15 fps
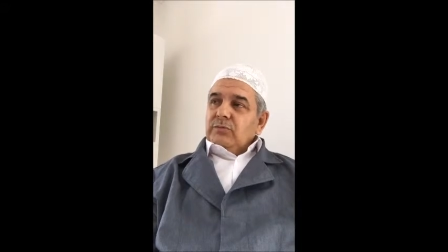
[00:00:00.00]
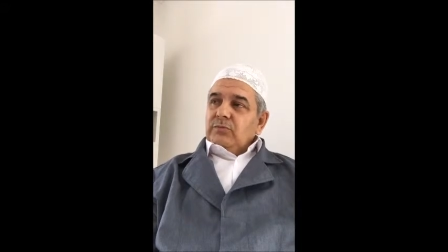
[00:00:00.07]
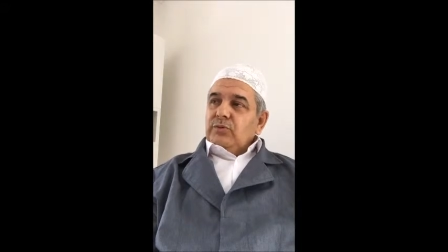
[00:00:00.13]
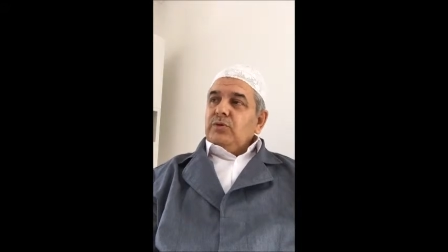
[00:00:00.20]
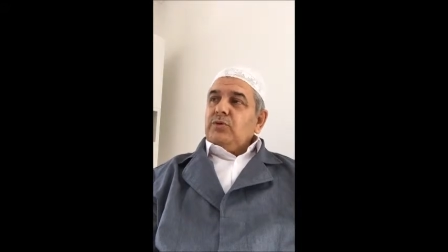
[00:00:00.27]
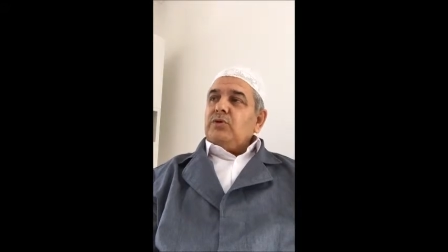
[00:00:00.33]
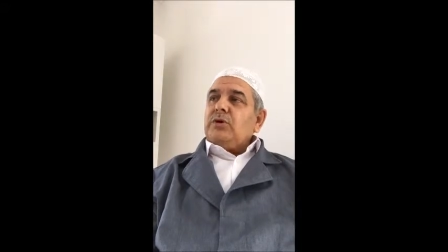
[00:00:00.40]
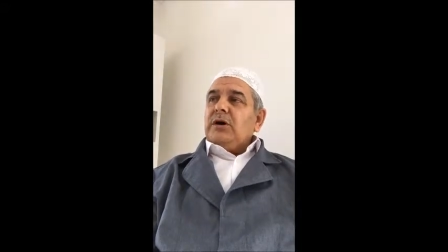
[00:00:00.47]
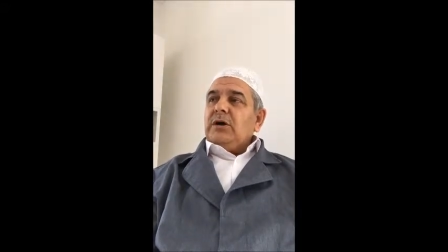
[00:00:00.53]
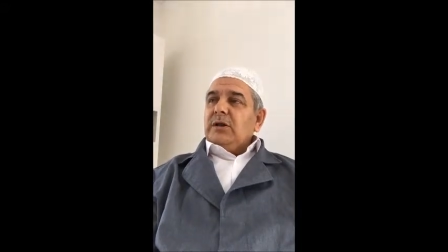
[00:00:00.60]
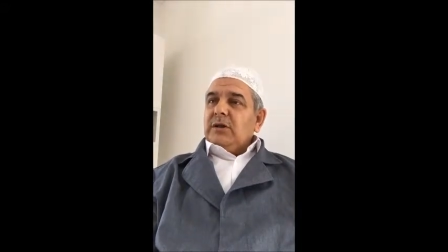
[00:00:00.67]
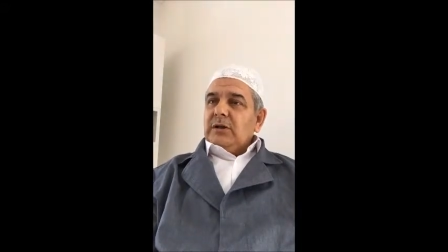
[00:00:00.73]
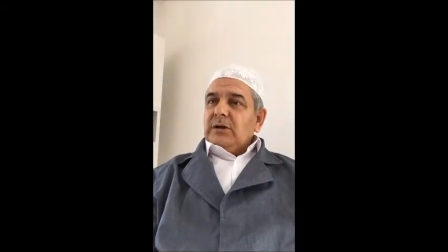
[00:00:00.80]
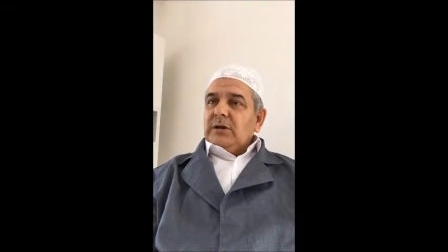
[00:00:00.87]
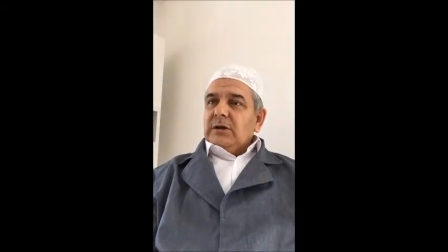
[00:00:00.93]
Büyük
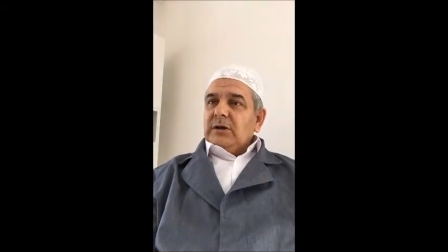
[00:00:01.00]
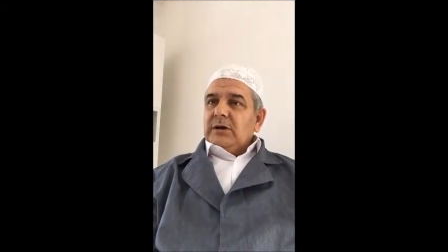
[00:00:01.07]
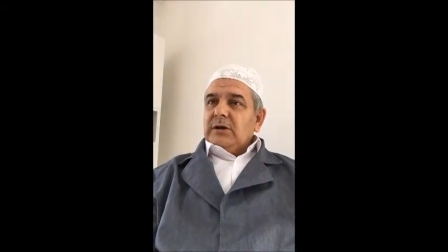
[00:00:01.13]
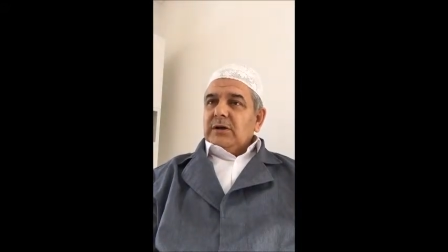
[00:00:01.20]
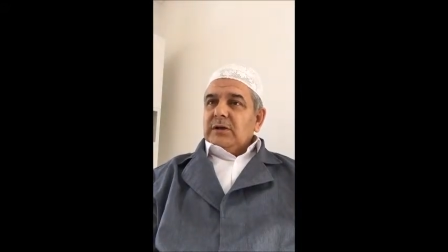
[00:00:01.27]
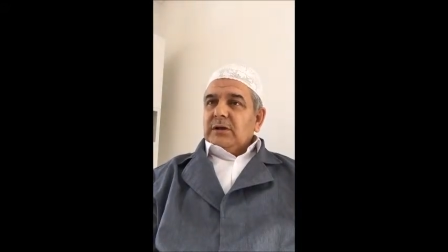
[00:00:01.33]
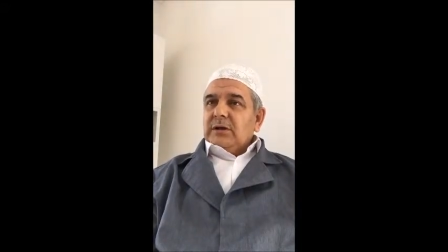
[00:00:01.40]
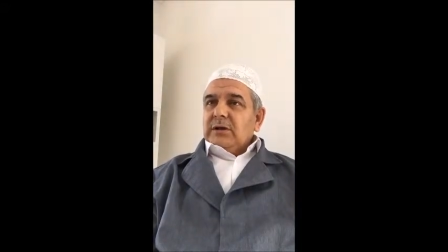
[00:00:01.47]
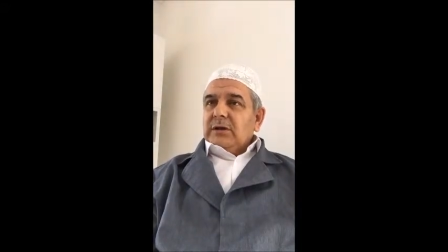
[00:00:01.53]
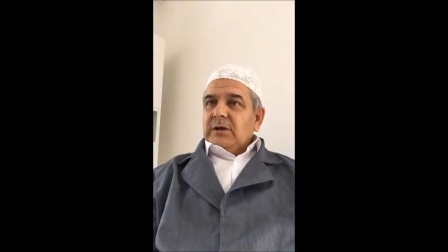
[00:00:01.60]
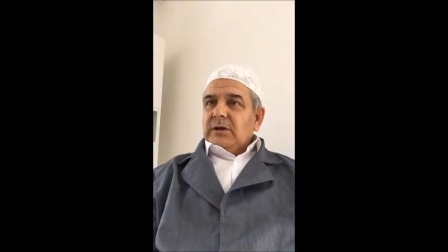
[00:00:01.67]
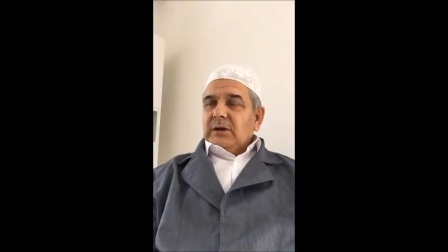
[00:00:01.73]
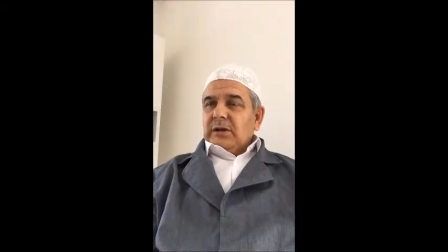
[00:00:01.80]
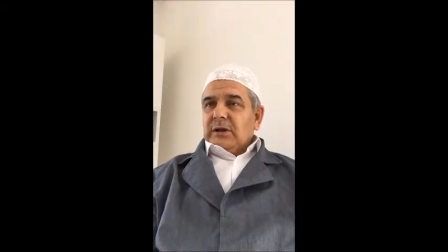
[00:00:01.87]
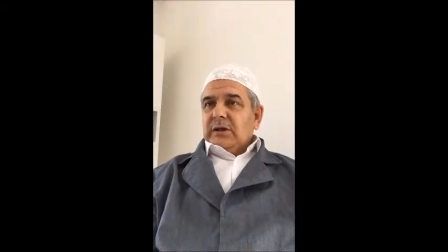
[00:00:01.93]
Allah.
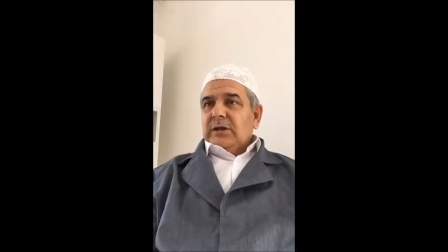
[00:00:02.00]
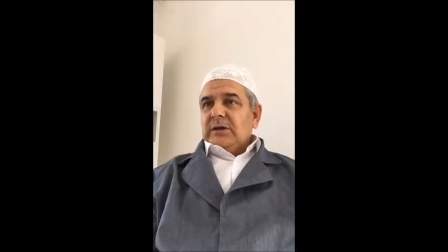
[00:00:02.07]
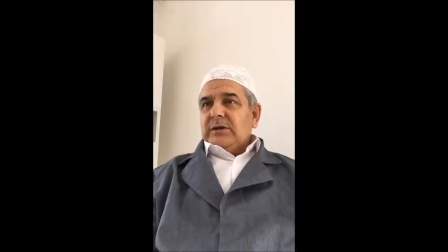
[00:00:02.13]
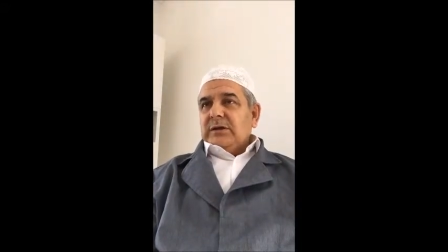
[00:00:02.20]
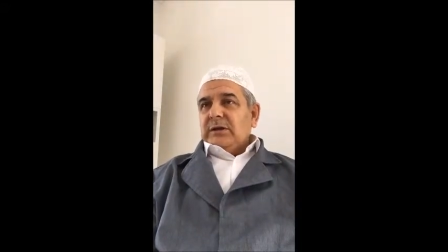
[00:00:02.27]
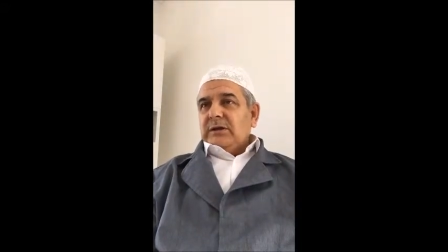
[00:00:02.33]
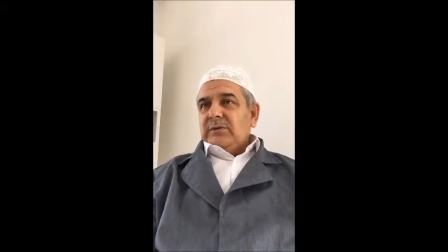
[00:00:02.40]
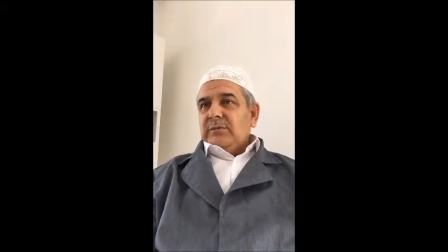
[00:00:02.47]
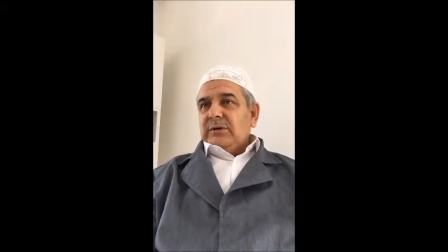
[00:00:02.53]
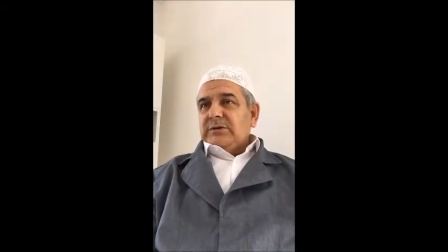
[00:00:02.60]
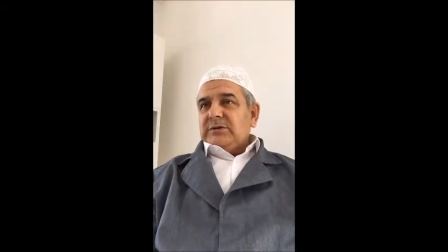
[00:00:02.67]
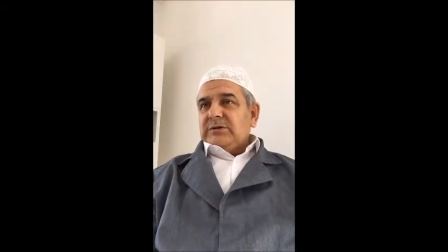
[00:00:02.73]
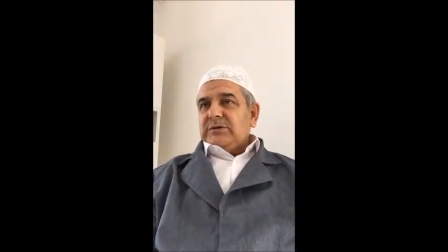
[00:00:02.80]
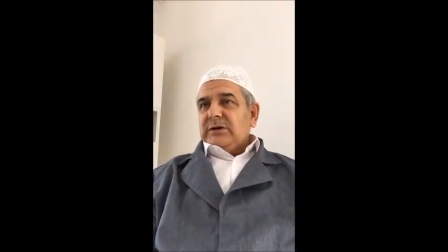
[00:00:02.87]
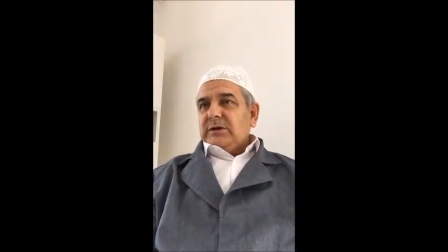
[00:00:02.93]
Allah
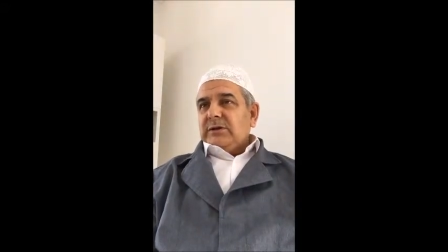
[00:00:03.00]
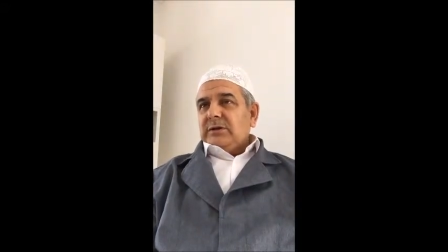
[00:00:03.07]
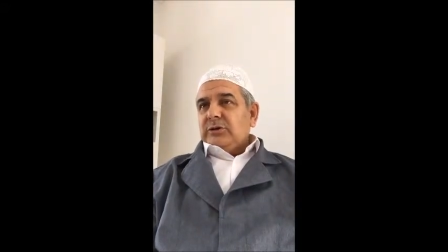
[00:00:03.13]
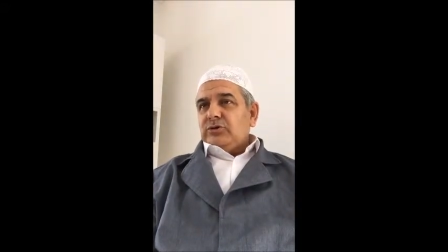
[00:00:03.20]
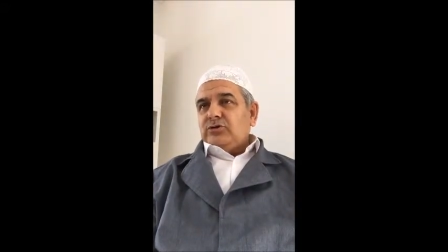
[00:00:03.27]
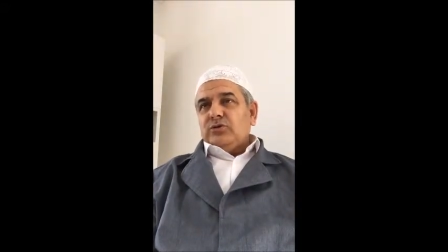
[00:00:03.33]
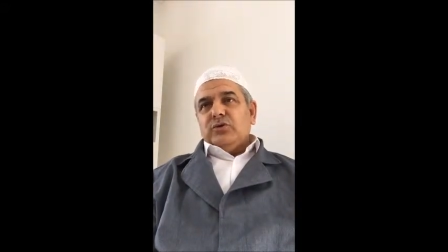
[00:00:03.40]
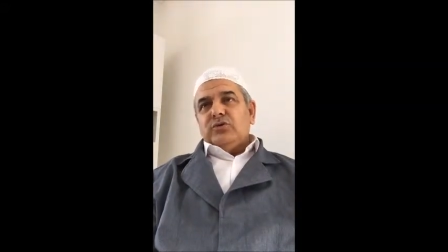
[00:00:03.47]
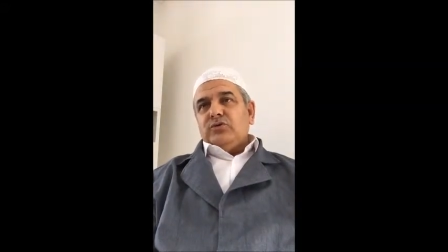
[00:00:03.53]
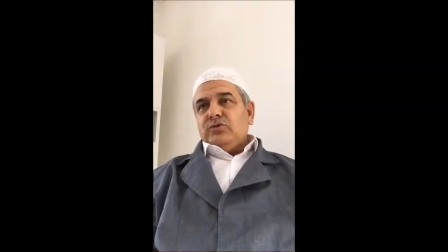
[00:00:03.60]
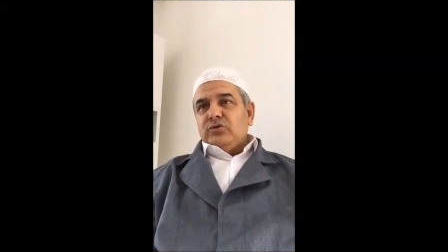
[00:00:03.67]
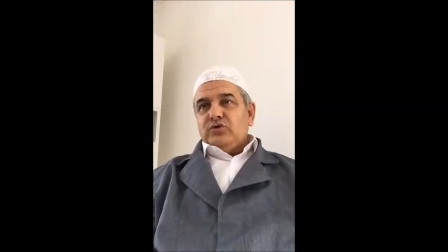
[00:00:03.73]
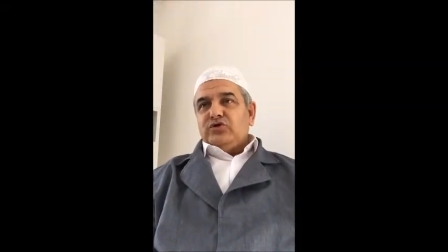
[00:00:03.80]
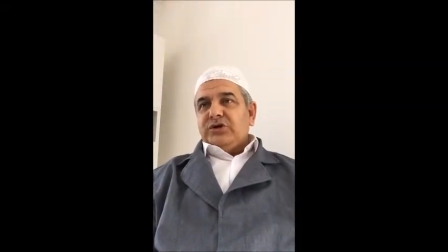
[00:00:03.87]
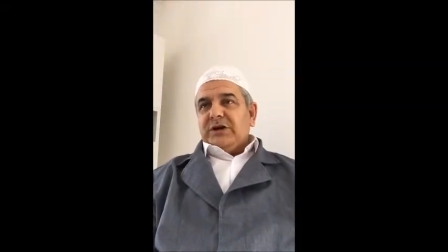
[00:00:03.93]
kelimesi zaten çok
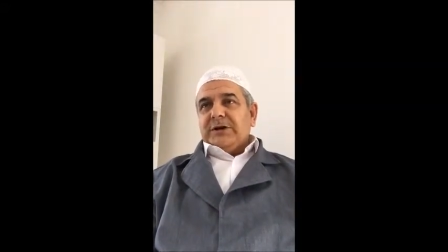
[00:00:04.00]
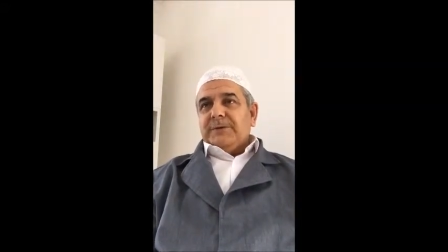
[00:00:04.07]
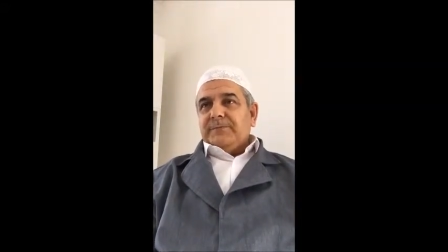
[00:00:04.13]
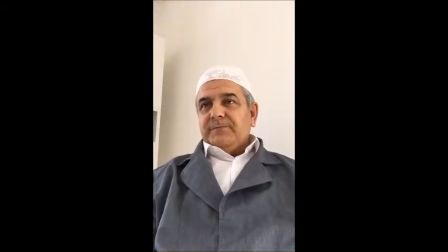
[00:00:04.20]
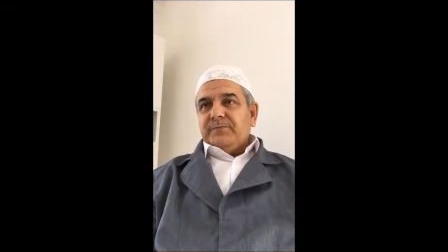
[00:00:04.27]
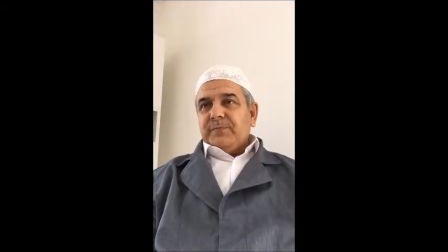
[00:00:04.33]
yüce